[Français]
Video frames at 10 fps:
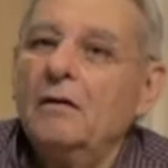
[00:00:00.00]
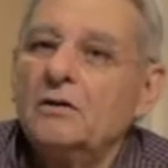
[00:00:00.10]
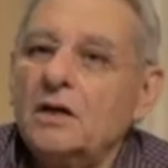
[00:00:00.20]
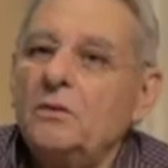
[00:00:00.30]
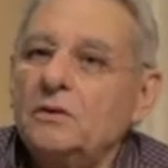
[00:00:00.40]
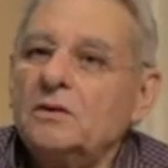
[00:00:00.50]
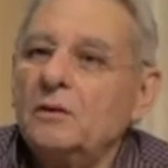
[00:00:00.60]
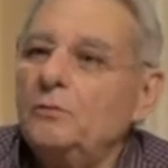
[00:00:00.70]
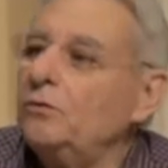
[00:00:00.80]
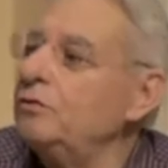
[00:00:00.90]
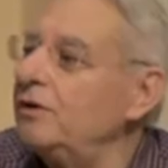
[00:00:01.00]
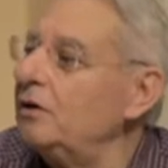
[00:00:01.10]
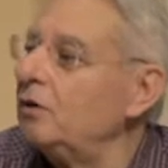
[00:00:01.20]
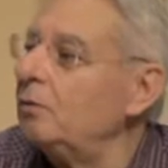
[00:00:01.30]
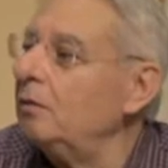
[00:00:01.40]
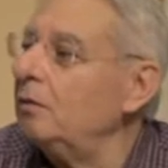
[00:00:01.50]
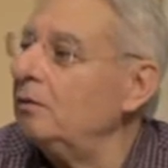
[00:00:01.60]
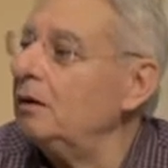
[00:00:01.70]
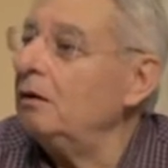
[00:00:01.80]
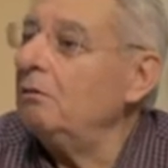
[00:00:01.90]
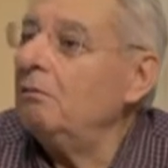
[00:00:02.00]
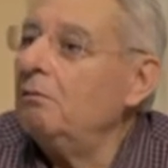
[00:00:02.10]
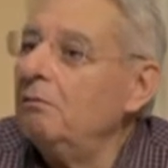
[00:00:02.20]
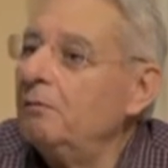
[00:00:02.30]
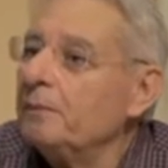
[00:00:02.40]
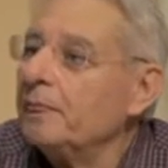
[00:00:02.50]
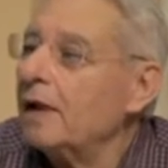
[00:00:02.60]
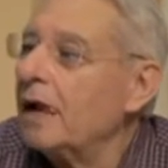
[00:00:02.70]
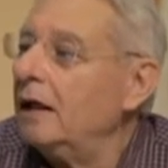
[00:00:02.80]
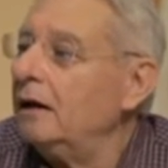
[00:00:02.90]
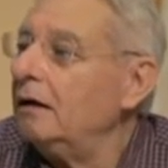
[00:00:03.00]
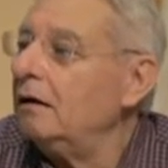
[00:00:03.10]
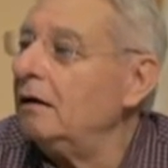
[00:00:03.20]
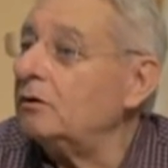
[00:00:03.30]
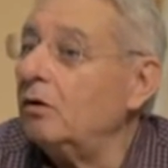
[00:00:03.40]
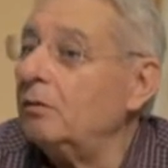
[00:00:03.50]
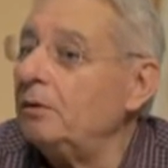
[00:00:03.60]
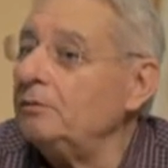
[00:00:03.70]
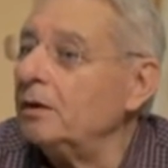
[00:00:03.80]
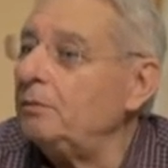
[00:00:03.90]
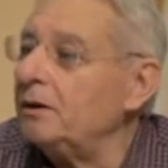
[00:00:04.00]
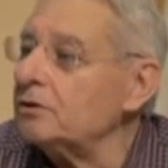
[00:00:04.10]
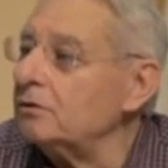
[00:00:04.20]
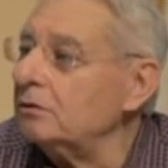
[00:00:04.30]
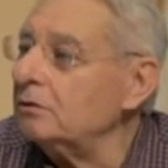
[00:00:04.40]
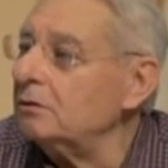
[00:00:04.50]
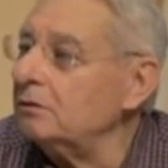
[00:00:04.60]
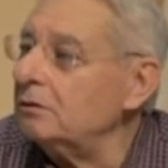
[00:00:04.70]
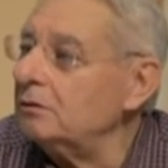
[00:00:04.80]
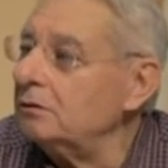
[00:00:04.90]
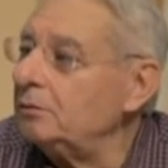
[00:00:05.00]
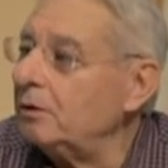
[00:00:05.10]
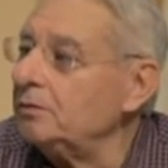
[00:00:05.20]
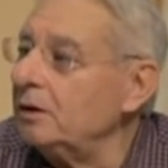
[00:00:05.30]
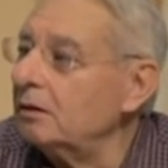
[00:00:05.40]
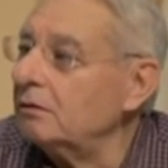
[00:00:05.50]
Ça, oui, ça a beaucoup de valeur pour moi, mais euh, être en première page de première.